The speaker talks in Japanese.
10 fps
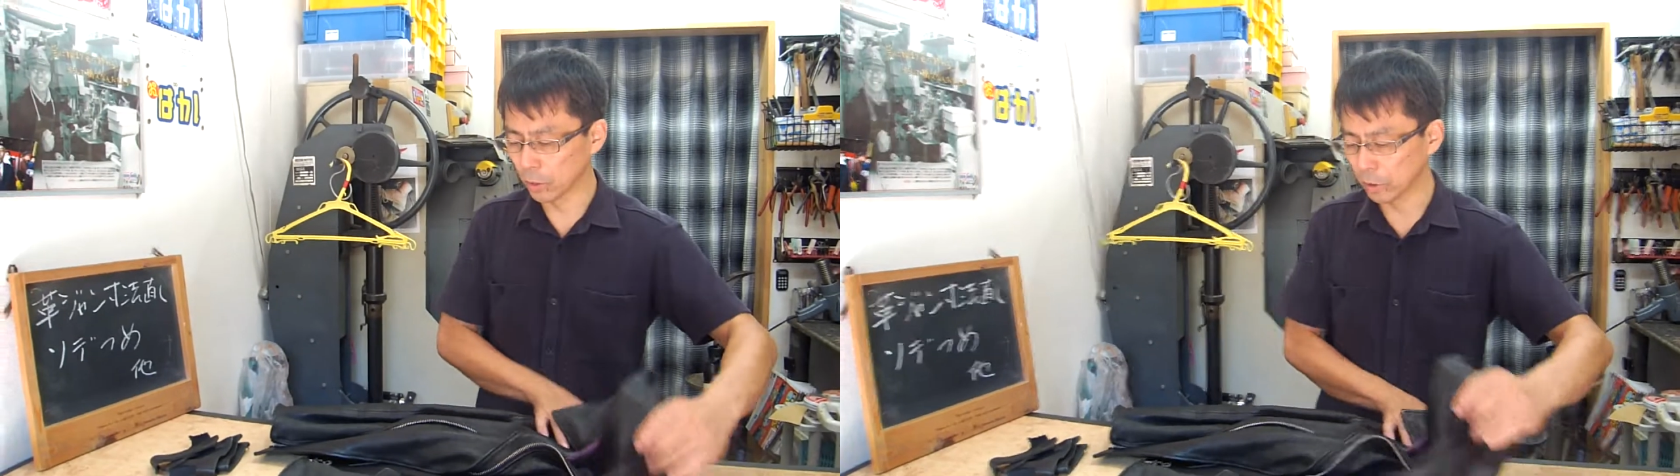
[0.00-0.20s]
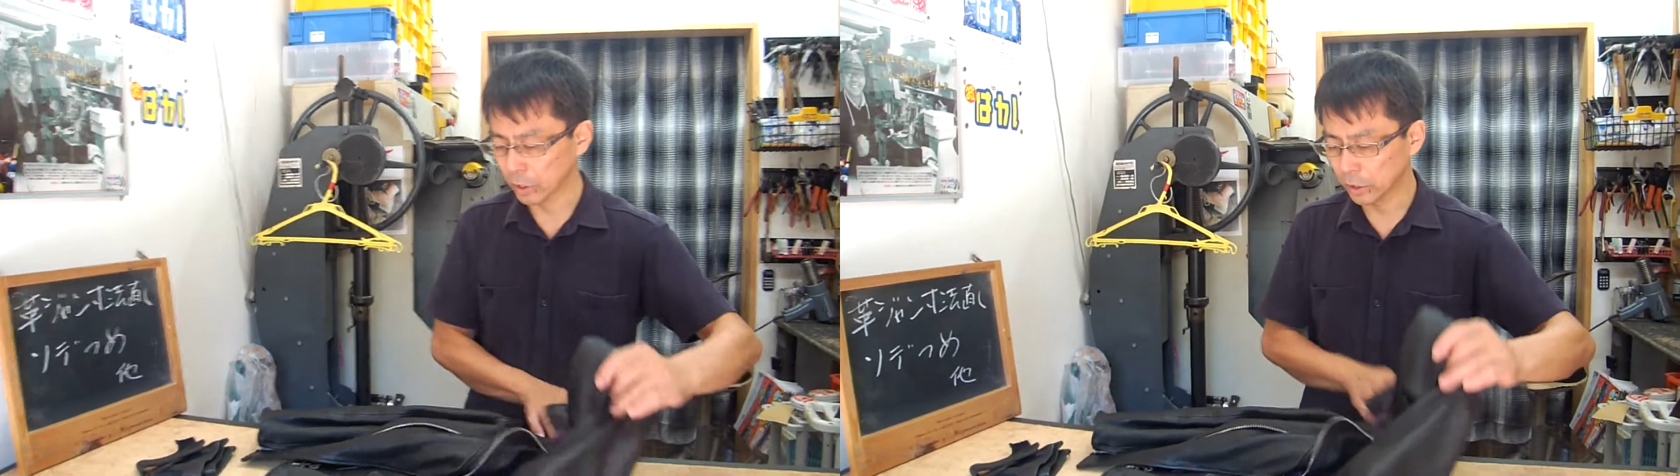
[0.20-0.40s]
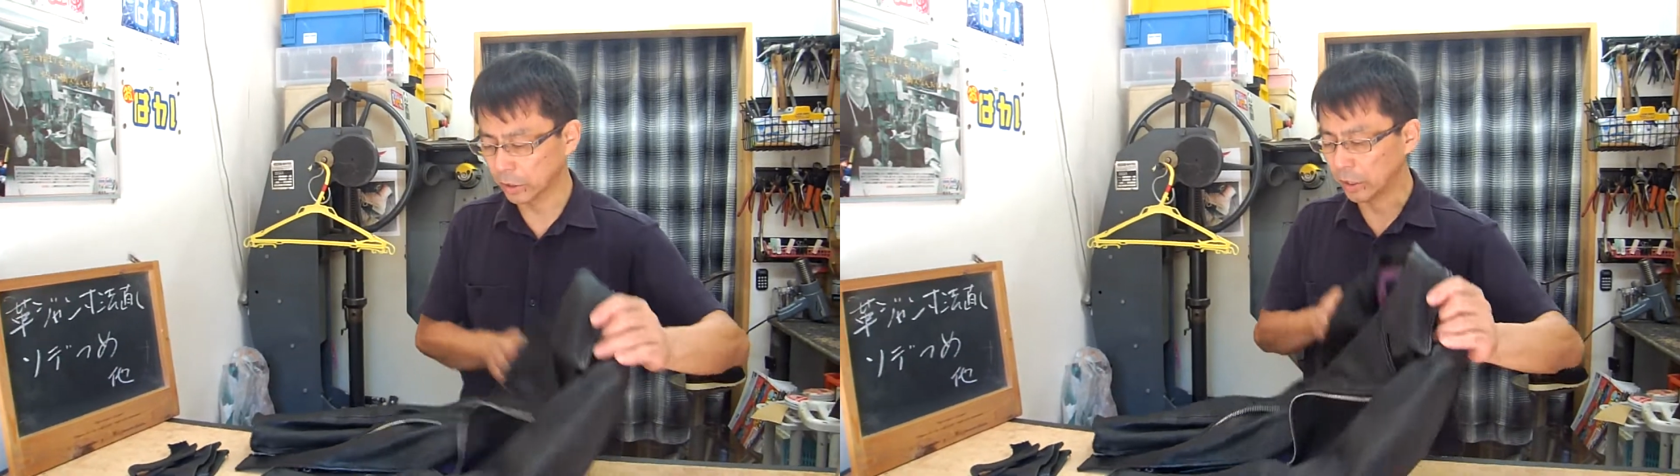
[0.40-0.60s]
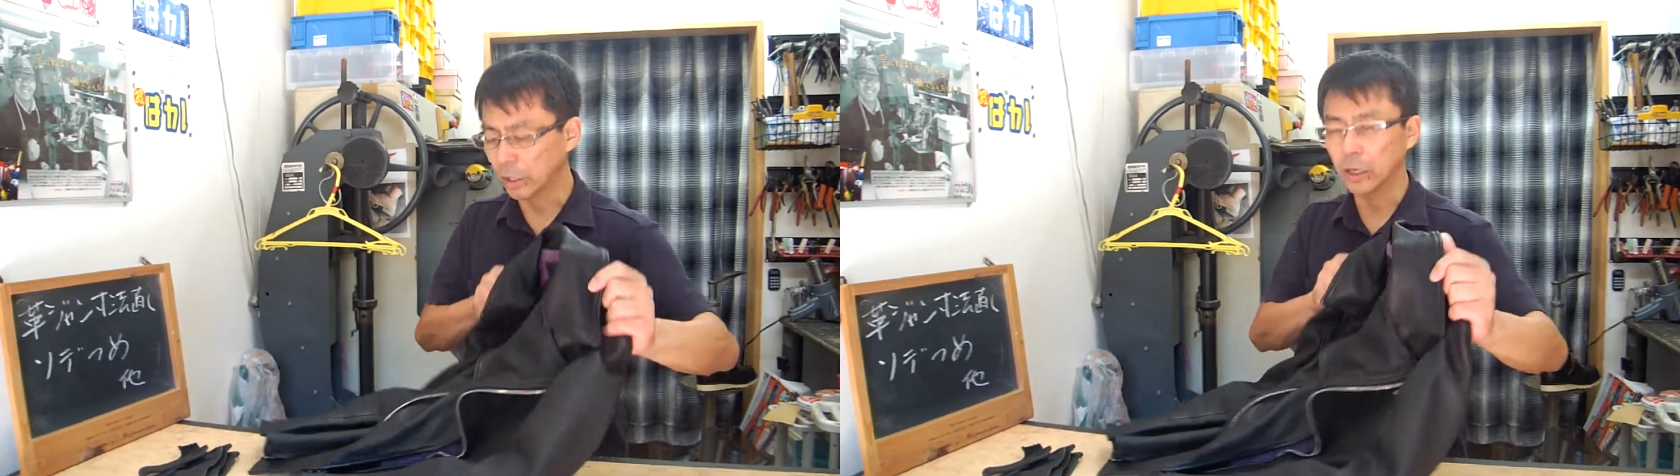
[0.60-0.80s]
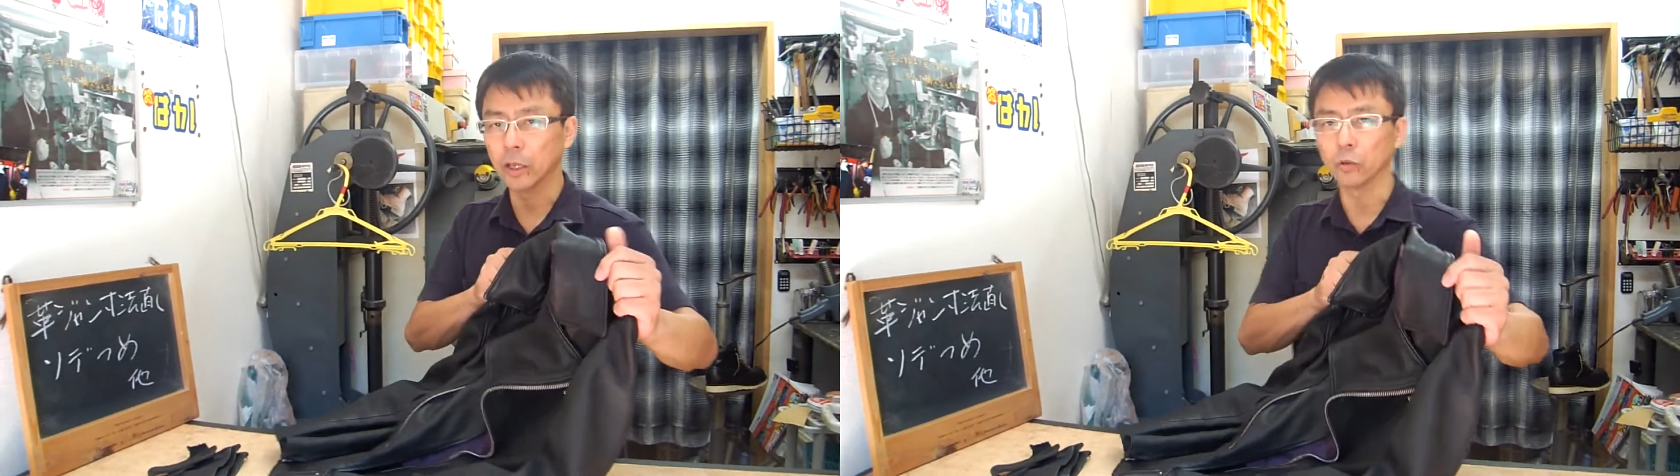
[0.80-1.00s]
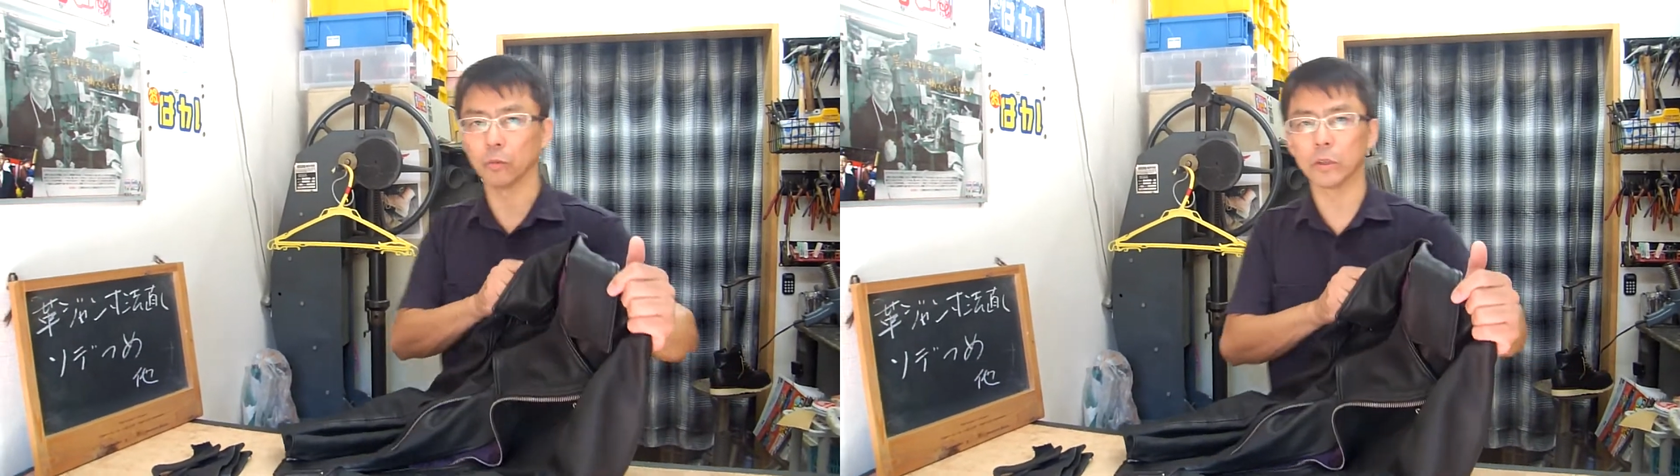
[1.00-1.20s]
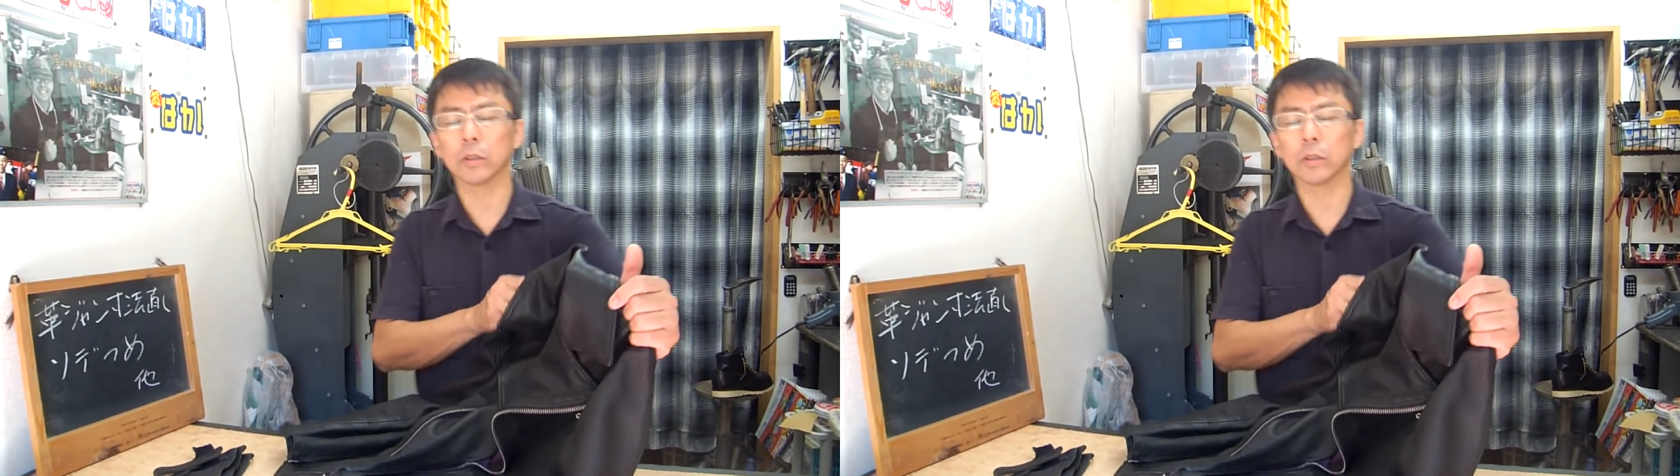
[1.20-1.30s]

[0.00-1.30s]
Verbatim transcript: また着ていただけると思いま